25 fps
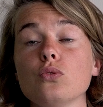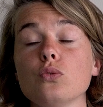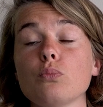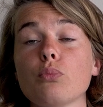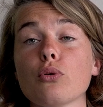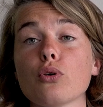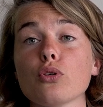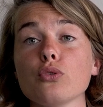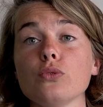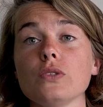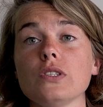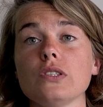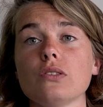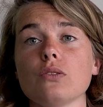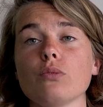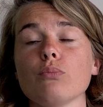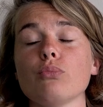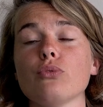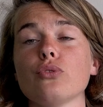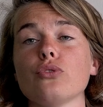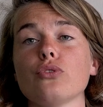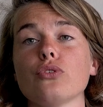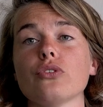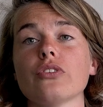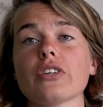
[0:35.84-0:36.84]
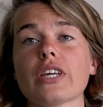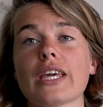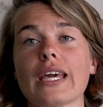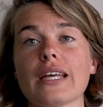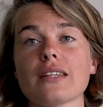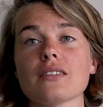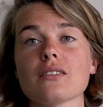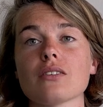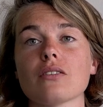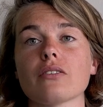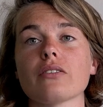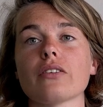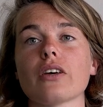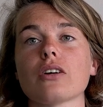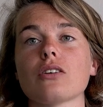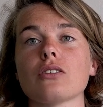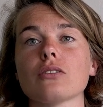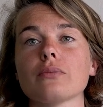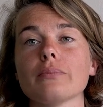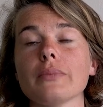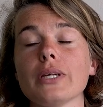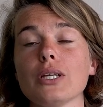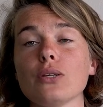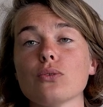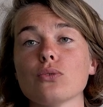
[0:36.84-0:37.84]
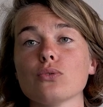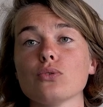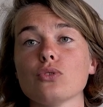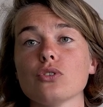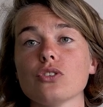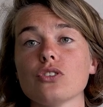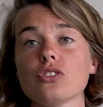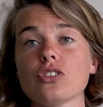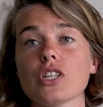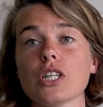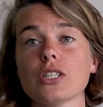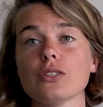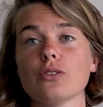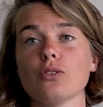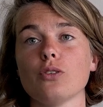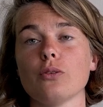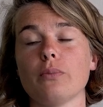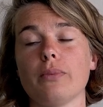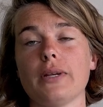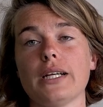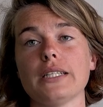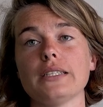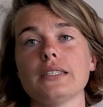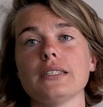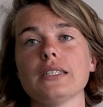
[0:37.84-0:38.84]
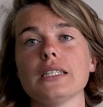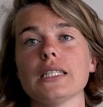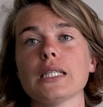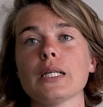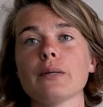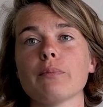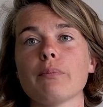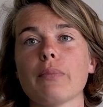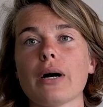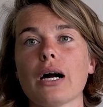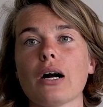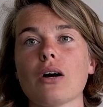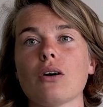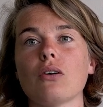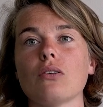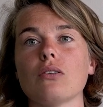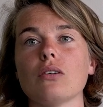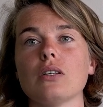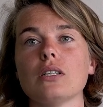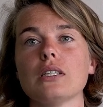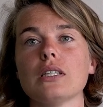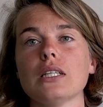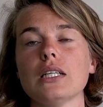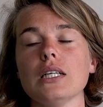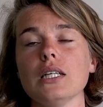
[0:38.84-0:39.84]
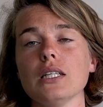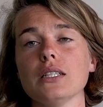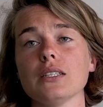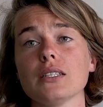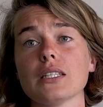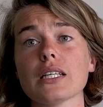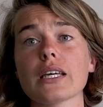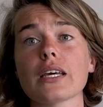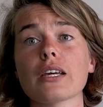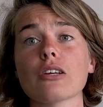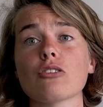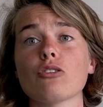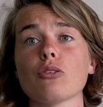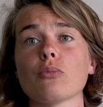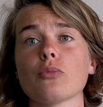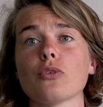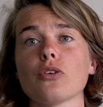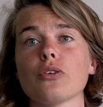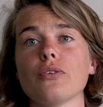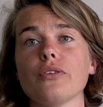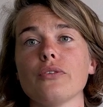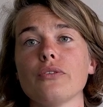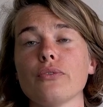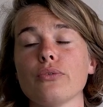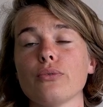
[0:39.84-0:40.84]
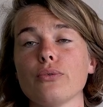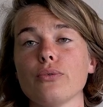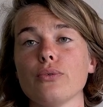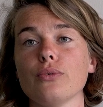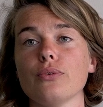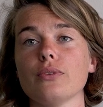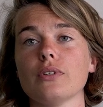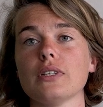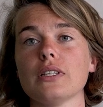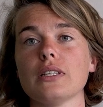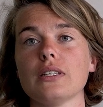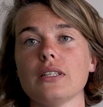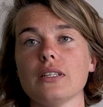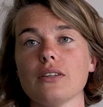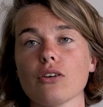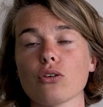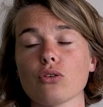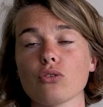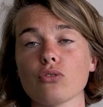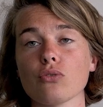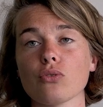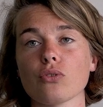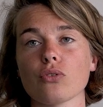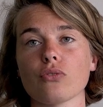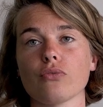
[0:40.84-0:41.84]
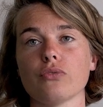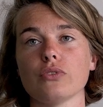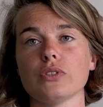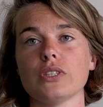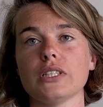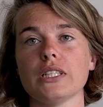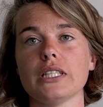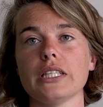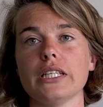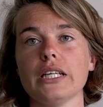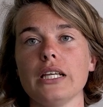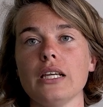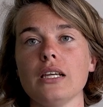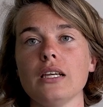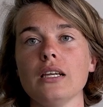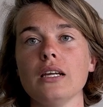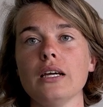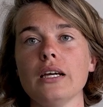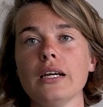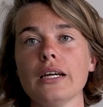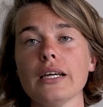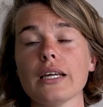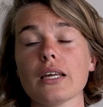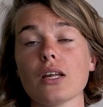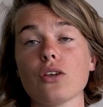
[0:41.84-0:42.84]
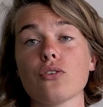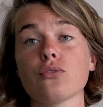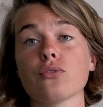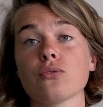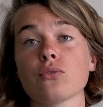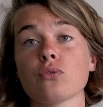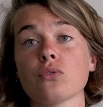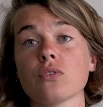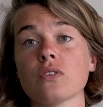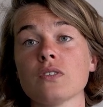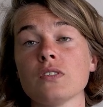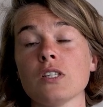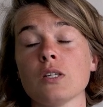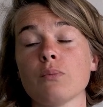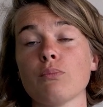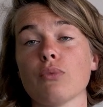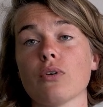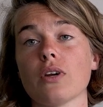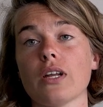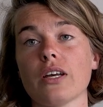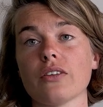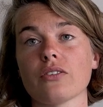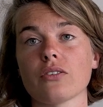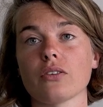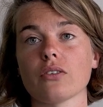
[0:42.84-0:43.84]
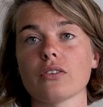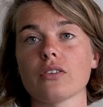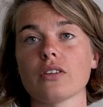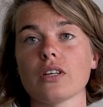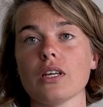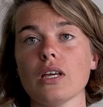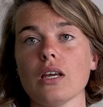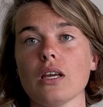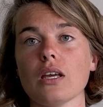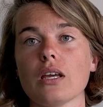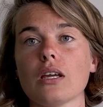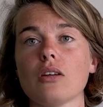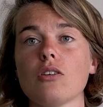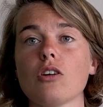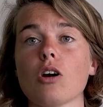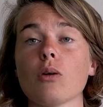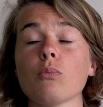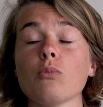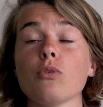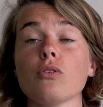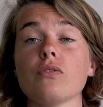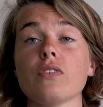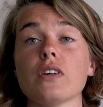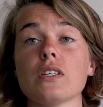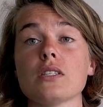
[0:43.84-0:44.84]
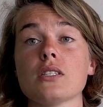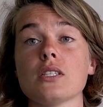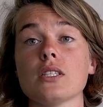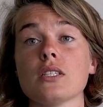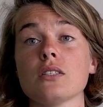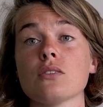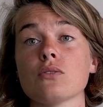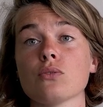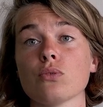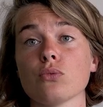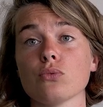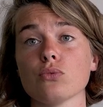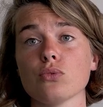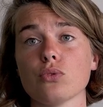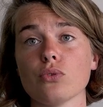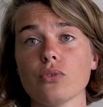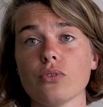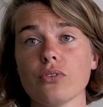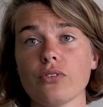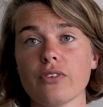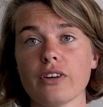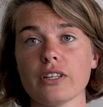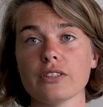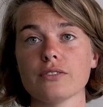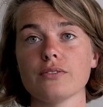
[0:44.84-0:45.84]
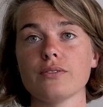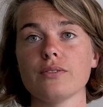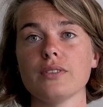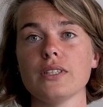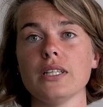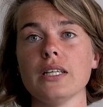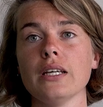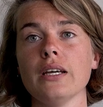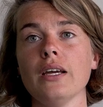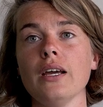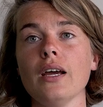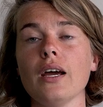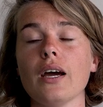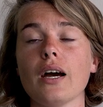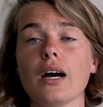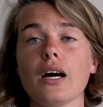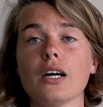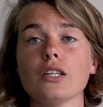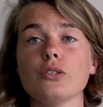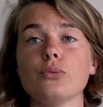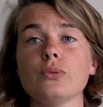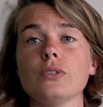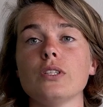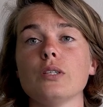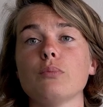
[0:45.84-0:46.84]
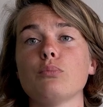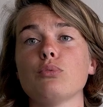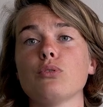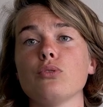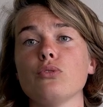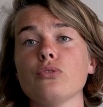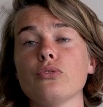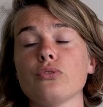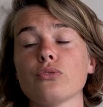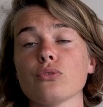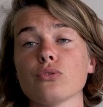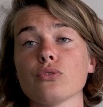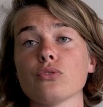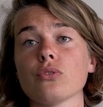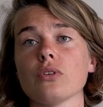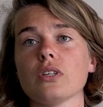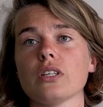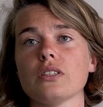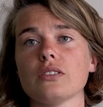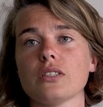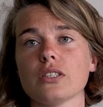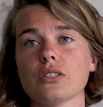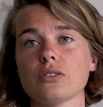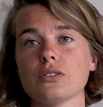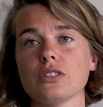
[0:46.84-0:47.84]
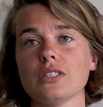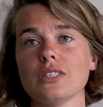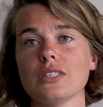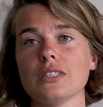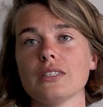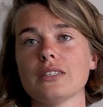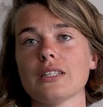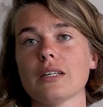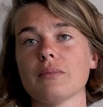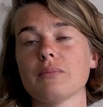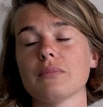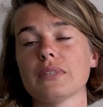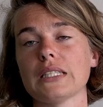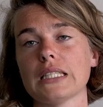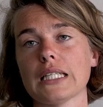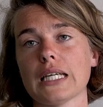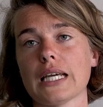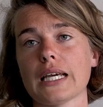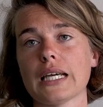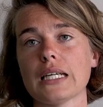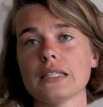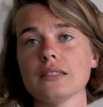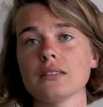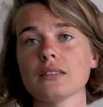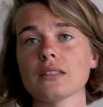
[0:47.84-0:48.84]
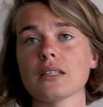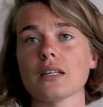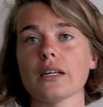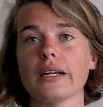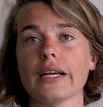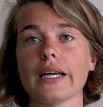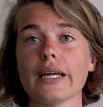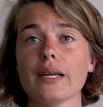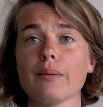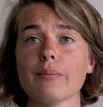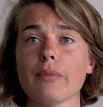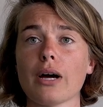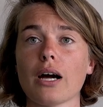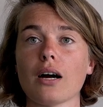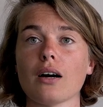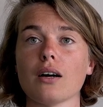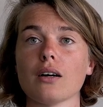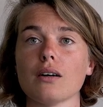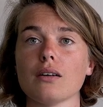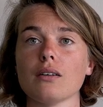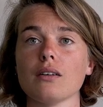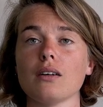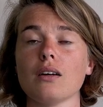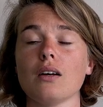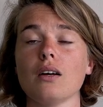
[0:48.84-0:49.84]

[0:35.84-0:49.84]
Nous produisons plus de 450 millions de tonnes de plastique par an. Directement issus des ressources fossiles, ils sont toxiques pour la santé et leur mauvaise gestion de fin de vie induit des pollutions sur les écosystèmes terrestres et marins.